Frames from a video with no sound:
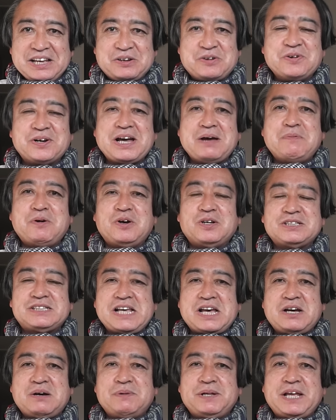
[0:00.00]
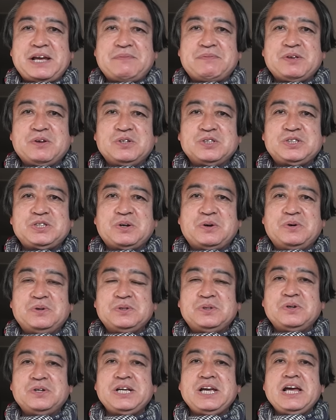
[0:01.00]
今回も最後までご視聴
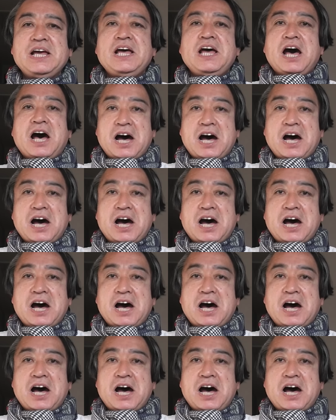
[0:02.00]
本当に